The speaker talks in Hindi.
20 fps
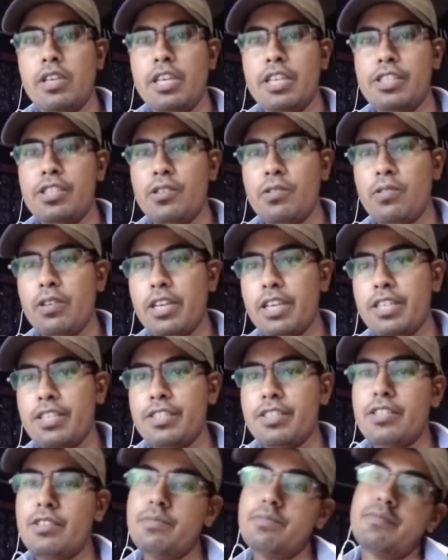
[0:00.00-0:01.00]
कैसे हो
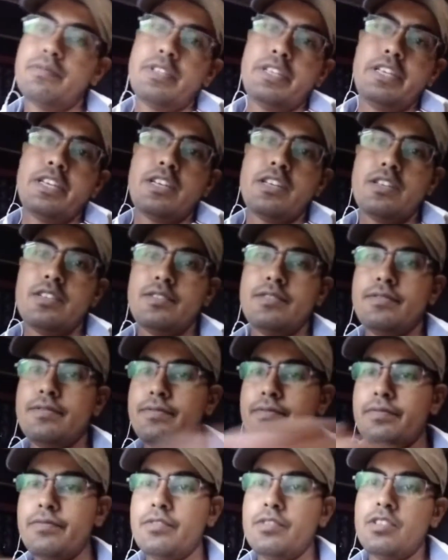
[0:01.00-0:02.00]
गाइस सब बढ़िया
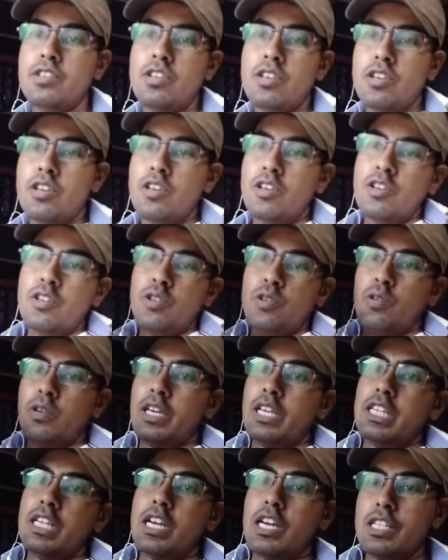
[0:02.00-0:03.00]
तो
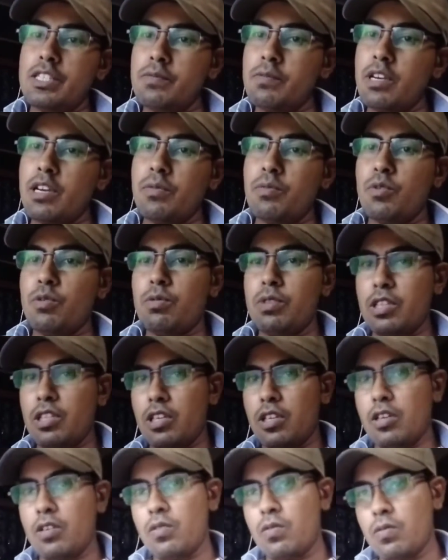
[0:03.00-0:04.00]
गाइस आज मैं आपको
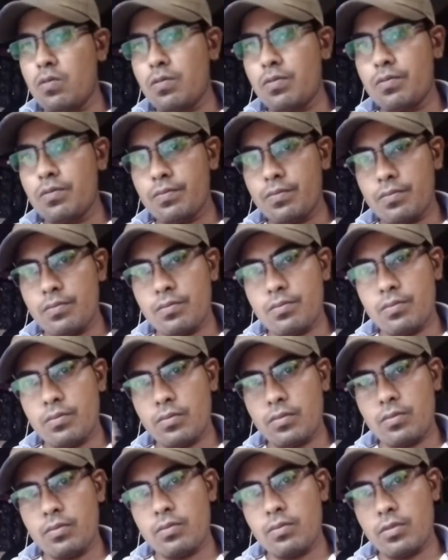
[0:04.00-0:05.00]
बता रहा हूँ
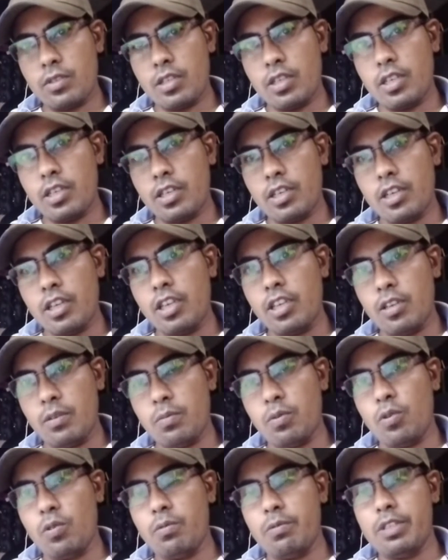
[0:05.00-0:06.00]
एक नई
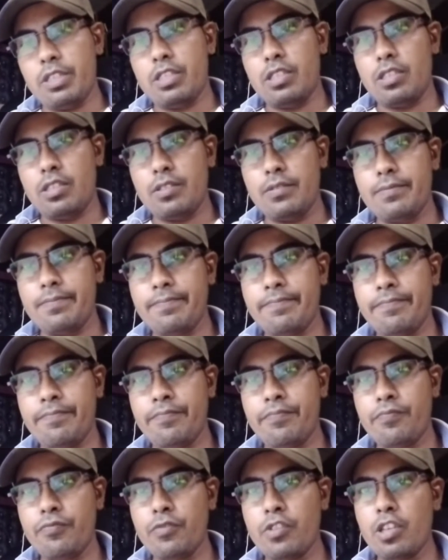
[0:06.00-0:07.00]
इन्फॉर्मेशन
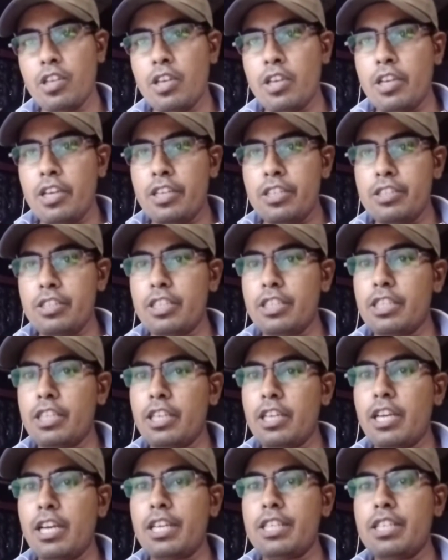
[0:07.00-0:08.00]

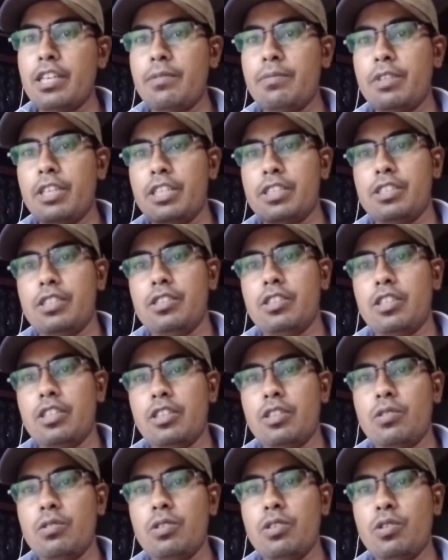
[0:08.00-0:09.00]
जैसे गाइस आप देख
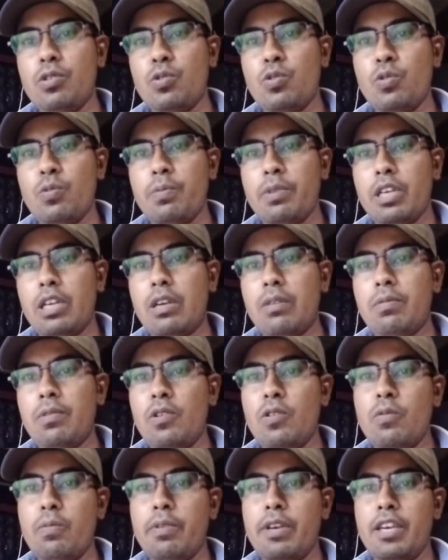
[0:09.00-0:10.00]
सकते हो यूट्यूब पे
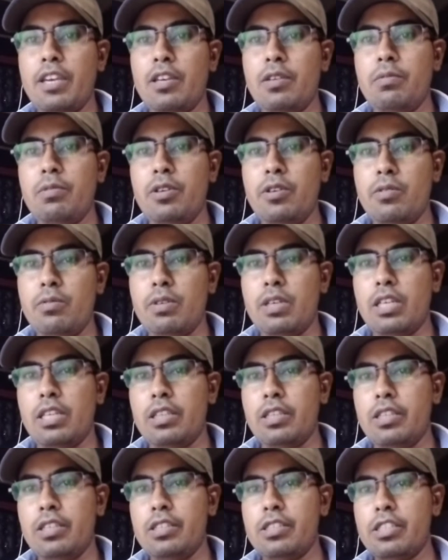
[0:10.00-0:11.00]
काफ़ी लोग फेंक वीडियो
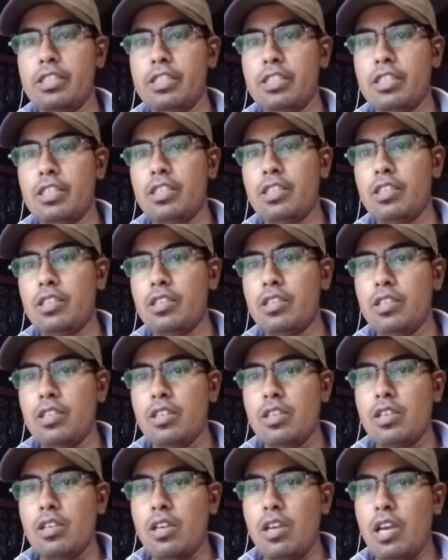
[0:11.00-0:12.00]
बनाते हैं जैसे कि
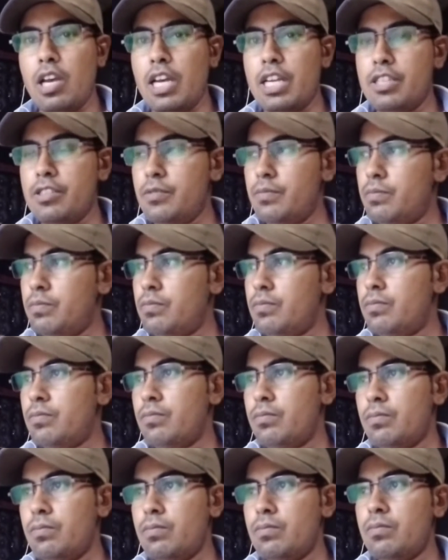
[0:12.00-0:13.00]
आज
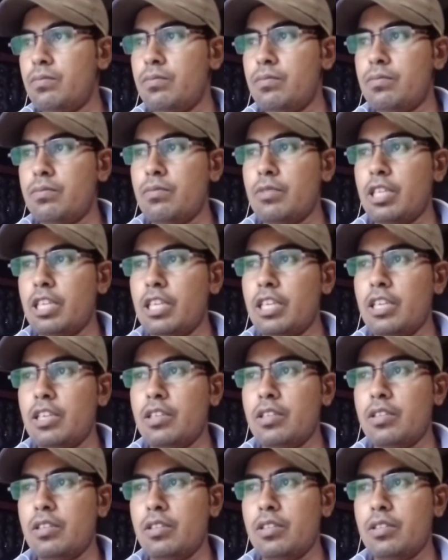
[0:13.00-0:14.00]
मैंने
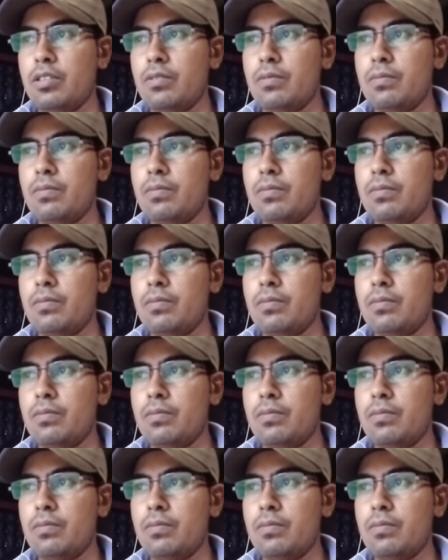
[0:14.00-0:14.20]
एक